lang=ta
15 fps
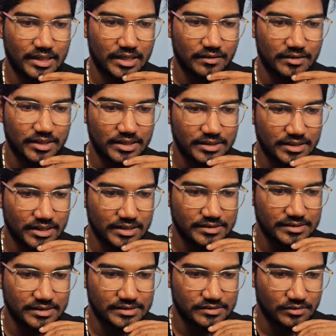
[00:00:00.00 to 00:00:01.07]
பார்த்தீங்கன்னா வந்து த்ரீ
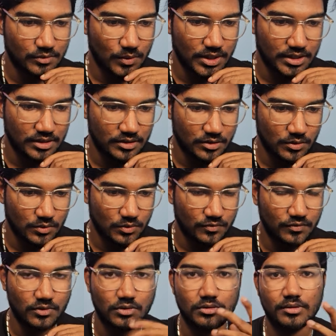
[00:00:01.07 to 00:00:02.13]
சிக்ஸ் டுவெல் டூ
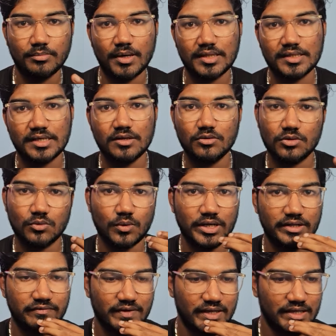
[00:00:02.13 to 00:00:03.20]
ஃபோர் இப்போ பார்த்தீங்கன்னா ஒரு
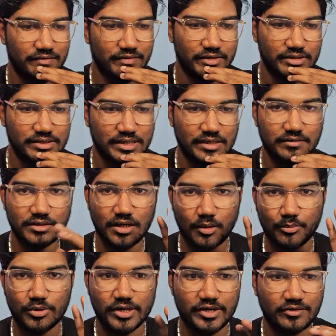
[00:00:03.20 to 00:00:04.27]
டுவெண்ட்டி ஃபைவ் வீடியோஸ் கிட்ட வந்து
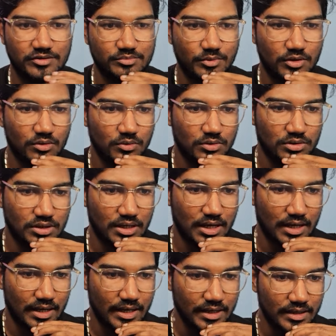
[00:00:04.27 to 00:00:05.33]
கம்ப்யூட்டர் நெட்ஒர்க்ஸ் மட்டும்
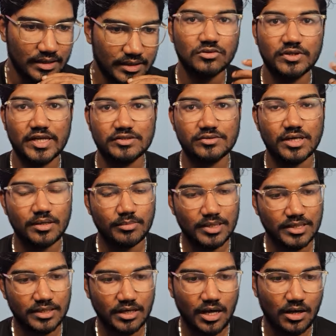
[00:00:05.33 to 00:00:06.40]
கொடுத்துருக்காங்க ஸோ எஸ்கேஎல்
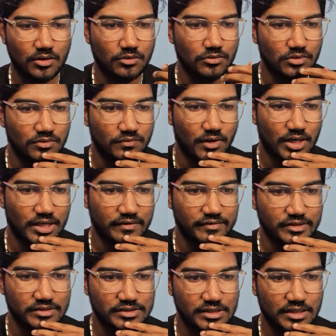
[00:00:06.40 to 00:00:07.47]
பார்த்தீங்கன்னா அரௌண்ட் ஒரு ஃபார்ட்டி
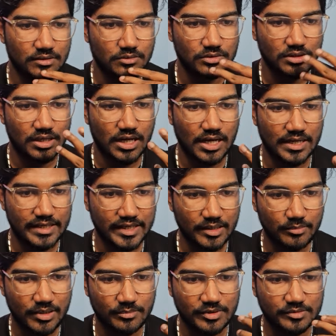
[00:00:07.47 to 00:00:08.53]
வீடியோஸ் கிட்ட கொடுத்துருக்காங்க
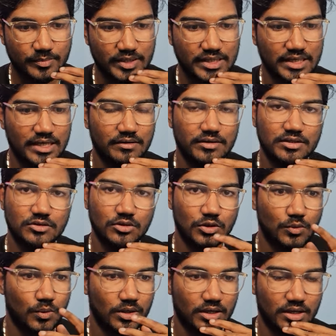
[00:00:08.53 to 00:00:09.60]
டிபிஎம்எஸ் பார்த்திங்கன்னா வந்து
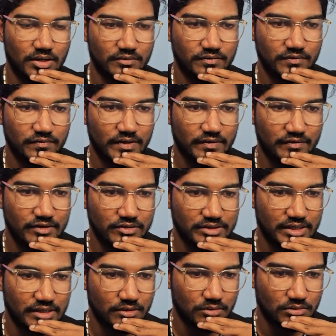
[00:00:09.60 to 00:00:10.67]
ஒரு ஃபிஃப்டி
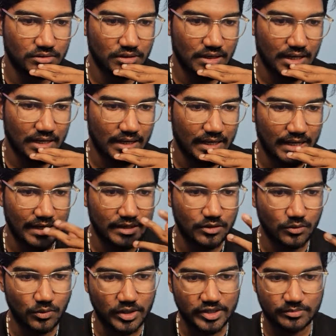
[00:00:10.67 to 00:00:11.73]
வீடியோஸ் கிட்ட கொடுத்துருக்காங்க
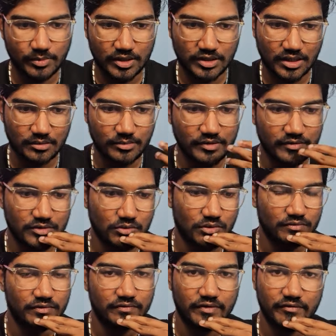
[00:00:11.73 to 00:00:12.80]
அண்ட் ஓஎஸ் பார்த்தாலுமே வந்து
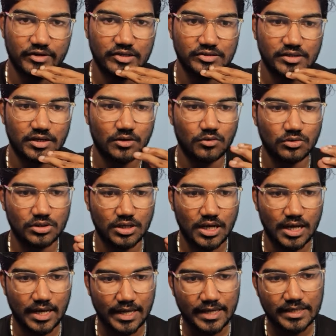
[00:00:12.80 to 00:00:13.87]
ஒரு ஃபிஃப்டி வீடியோஸ் கிட்ட
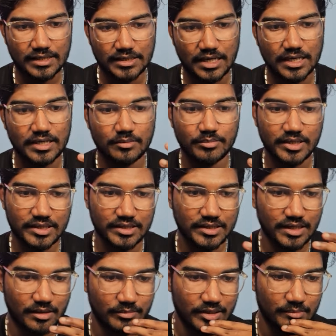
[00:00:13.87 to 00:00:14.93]
கொடுத்துருக்காங்க இதெல்லாம் எப்படி
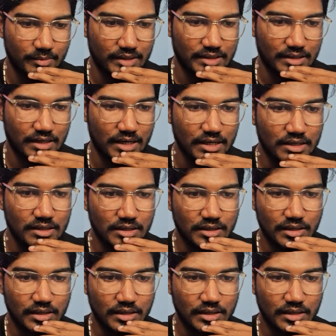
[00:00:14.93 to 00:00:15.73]
இருக்குது அப்படின்னு பார்த்தீங்கன்னா